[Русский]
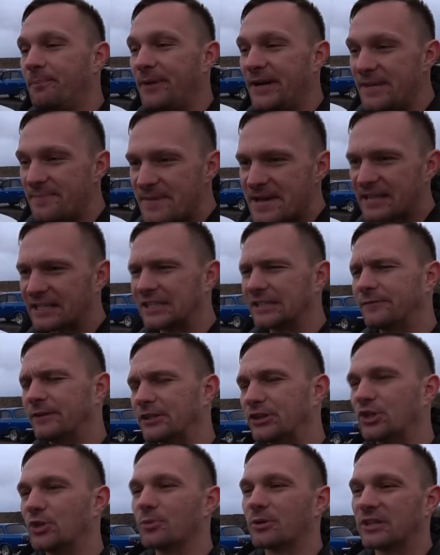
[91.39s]
примерно в
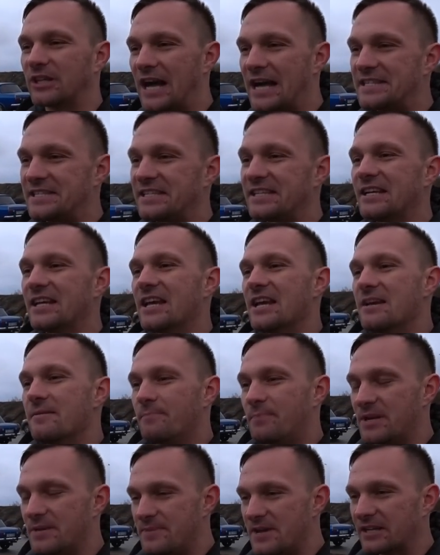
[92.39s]
одном классе,
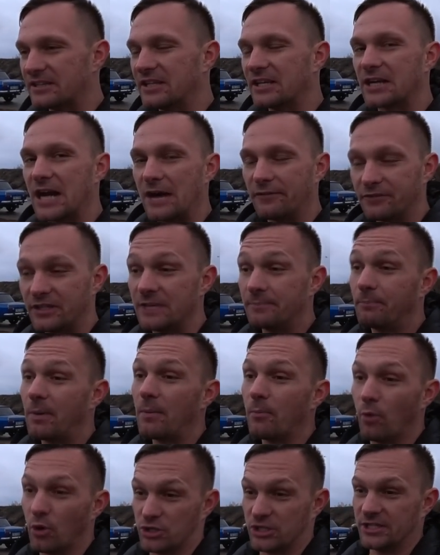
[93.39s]
примерно равные
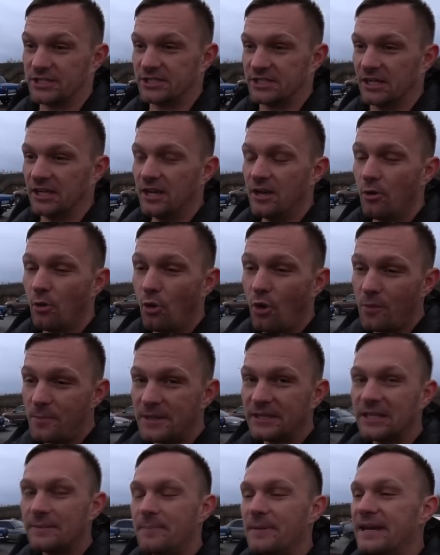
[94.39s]
по мощности.
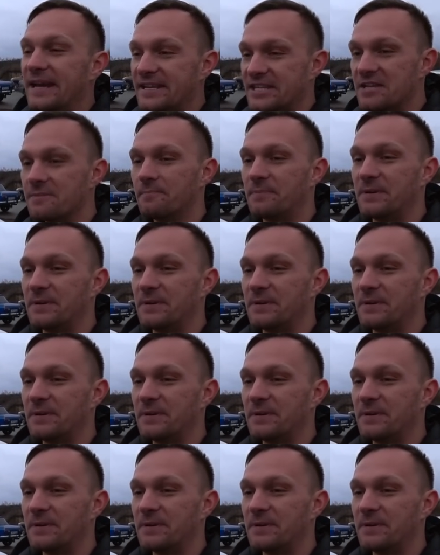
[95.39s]
Обе на переднем